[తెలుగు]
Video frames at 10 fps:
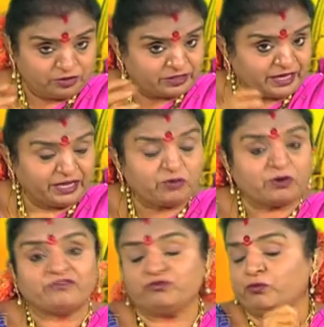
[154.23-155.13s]
తన
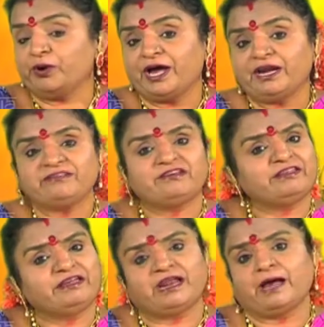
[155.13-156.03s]
యొక్క సుగుణాల
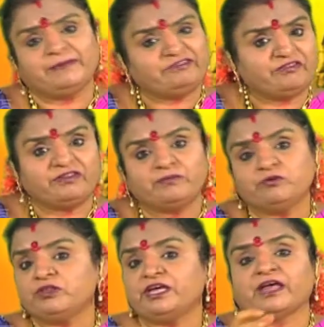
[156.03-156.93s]
చేత
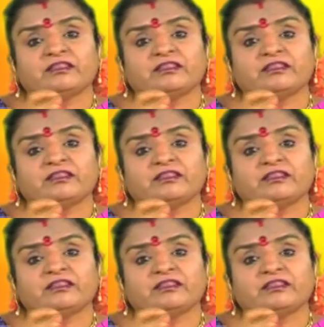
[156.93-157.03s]
రామచంద్రమూర్తి